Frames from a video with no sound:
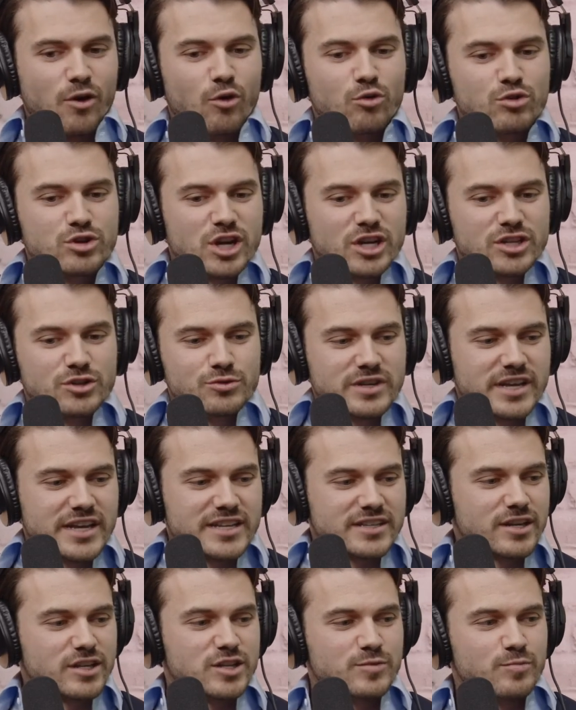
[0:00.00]
aujourd'hui,
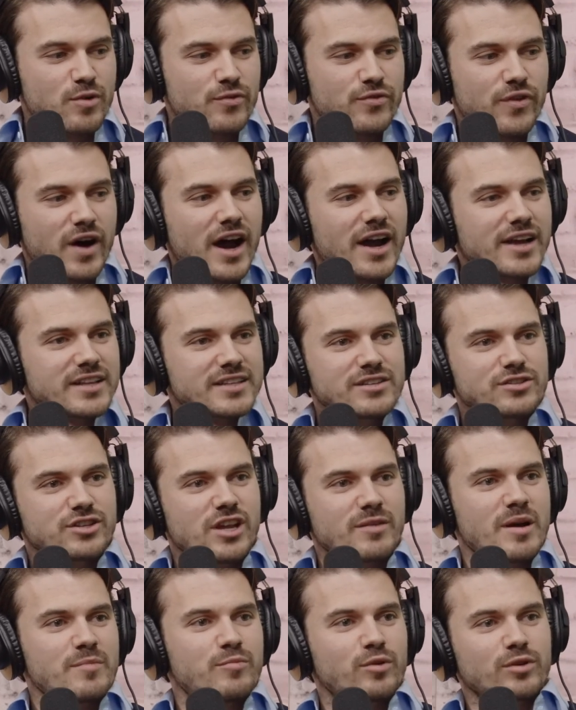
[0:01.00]
qu'est-ce que tu peux faire
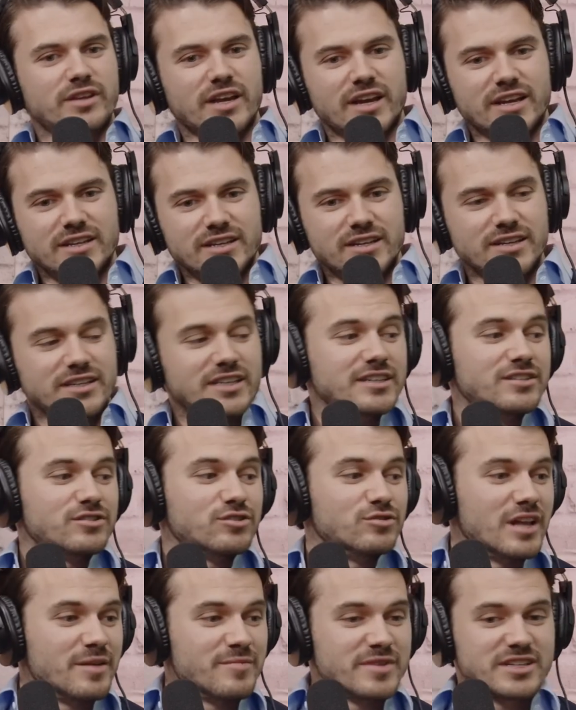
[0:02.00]
justement pour t'aider?
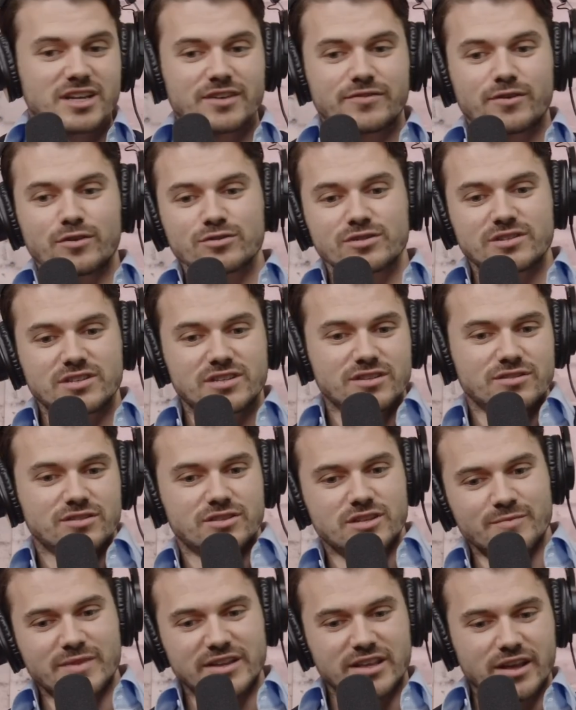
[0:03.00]
la mise à fond, si tu dis
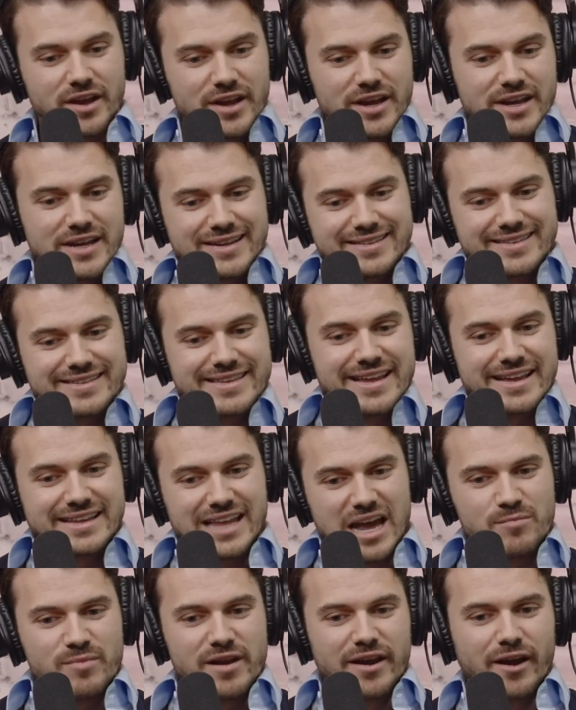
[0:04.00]
ça, mais
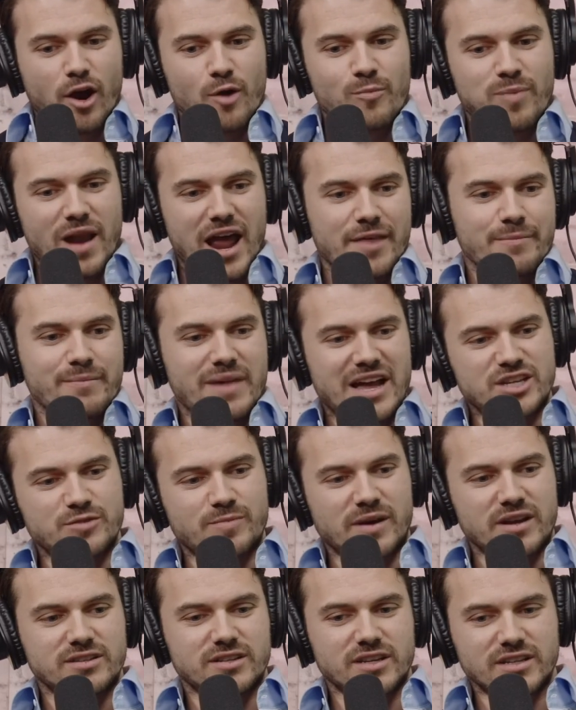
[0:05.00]
d'établir un plan de match, je
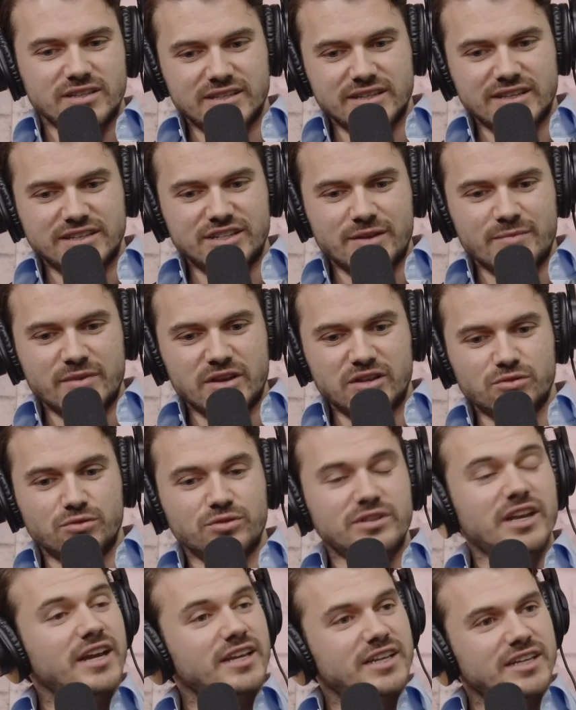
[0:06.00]
pense que c'est jamais été
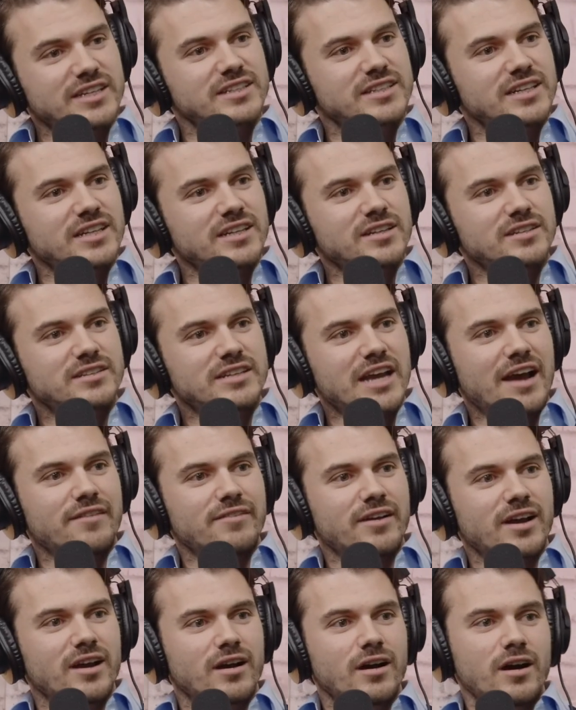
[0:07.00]
autant critique.
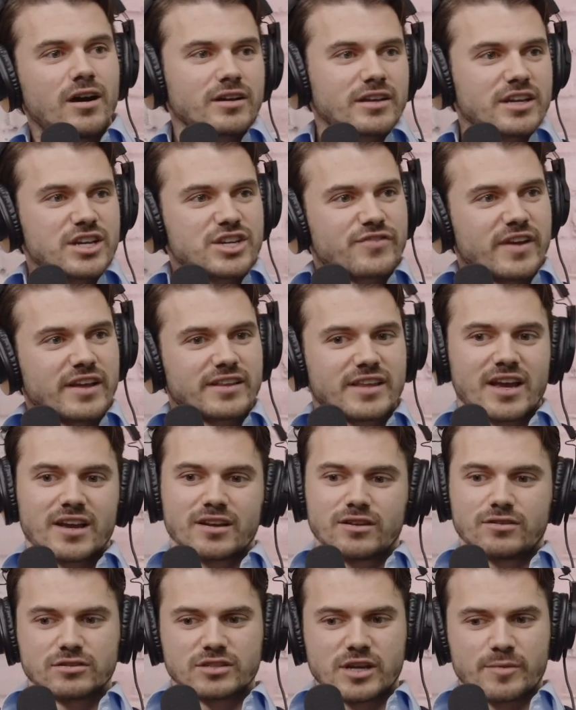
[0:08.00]
avant, ah, ok, je fais
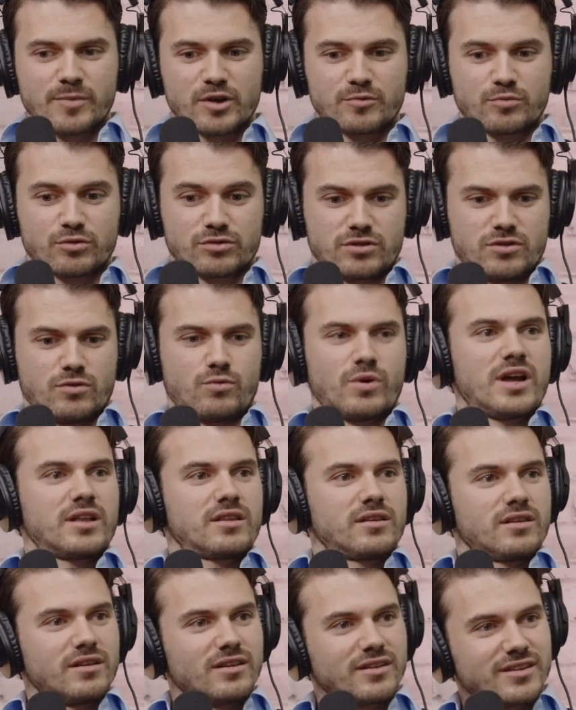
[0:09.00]
tant, vais j'apprends pour ça, what?
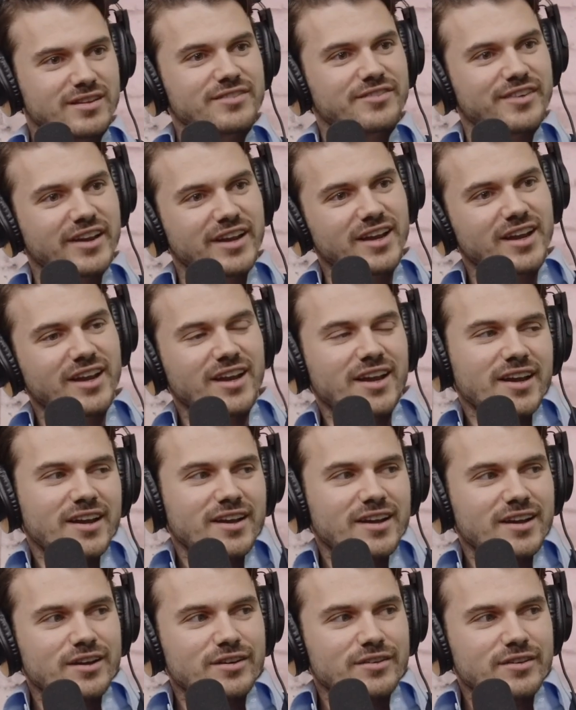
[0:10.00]

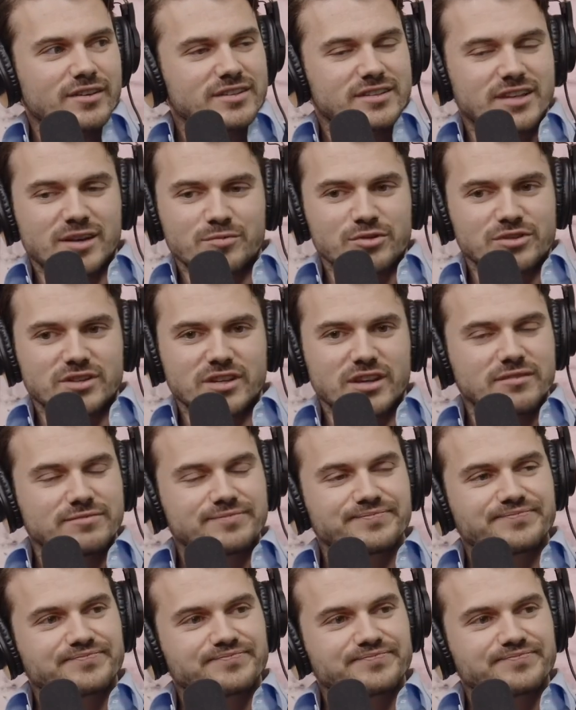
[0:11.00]
100%.